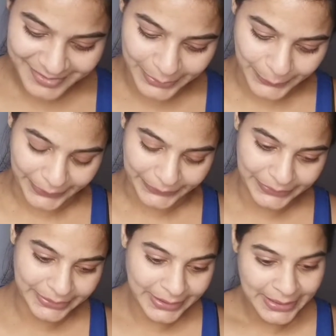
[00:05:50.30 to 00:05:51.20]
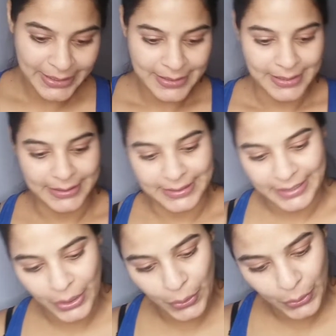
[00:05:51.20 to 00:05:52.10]
Y bueno, aquí
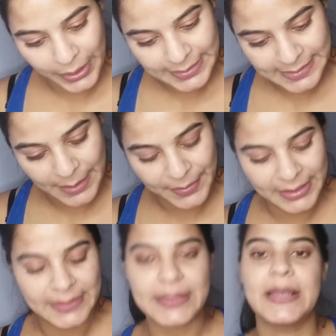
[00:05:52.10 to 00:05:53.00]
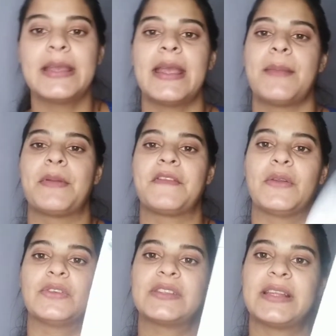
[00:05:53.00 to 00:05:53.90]
tengo los exámenes, el
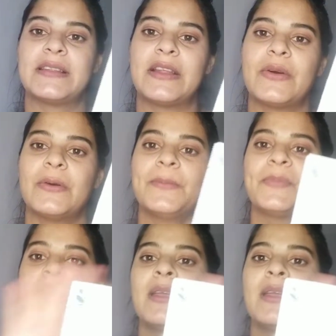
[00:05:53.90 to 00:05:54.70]
perfil obstétrico